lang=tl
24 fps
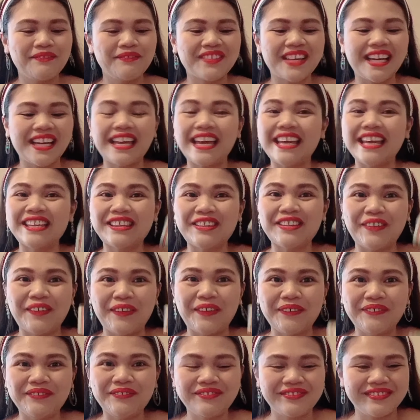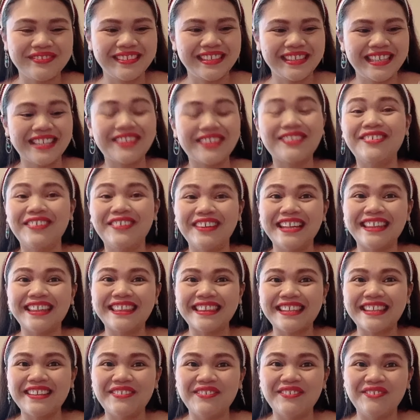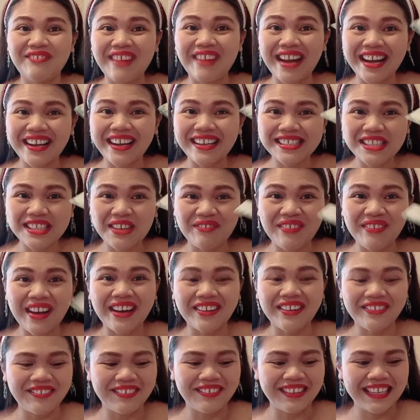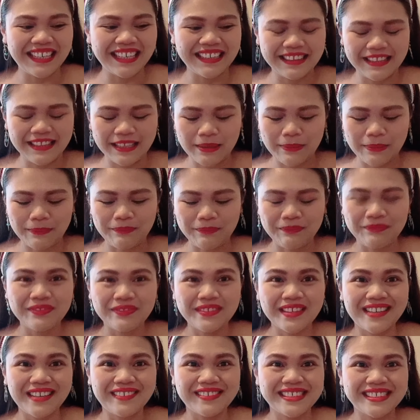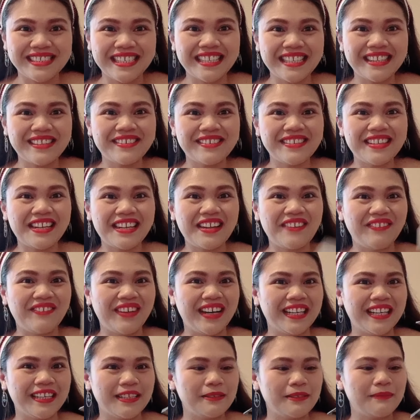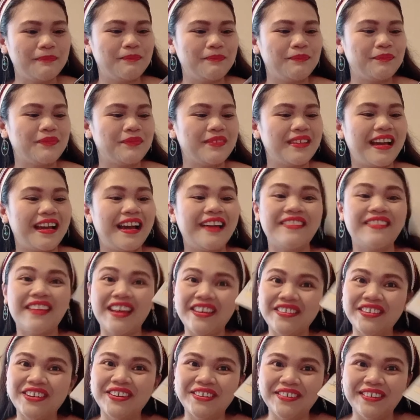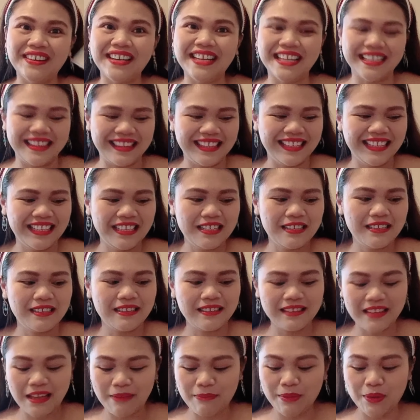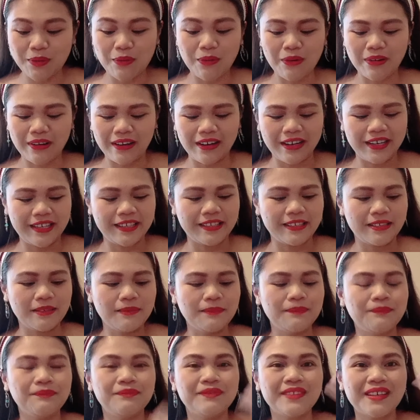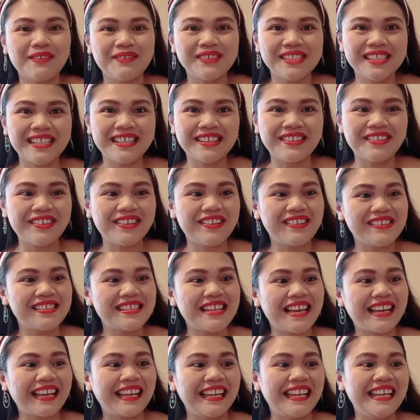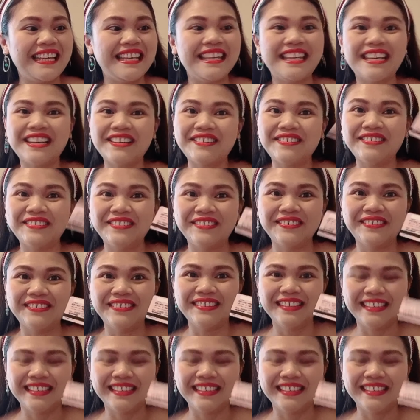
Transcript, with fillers: Kaya ito, ito ulit bank, sa bangko ulit. Tapos ito na naman, another ulit. Ang dami kong card. Tapos ito yung sa clinic ko.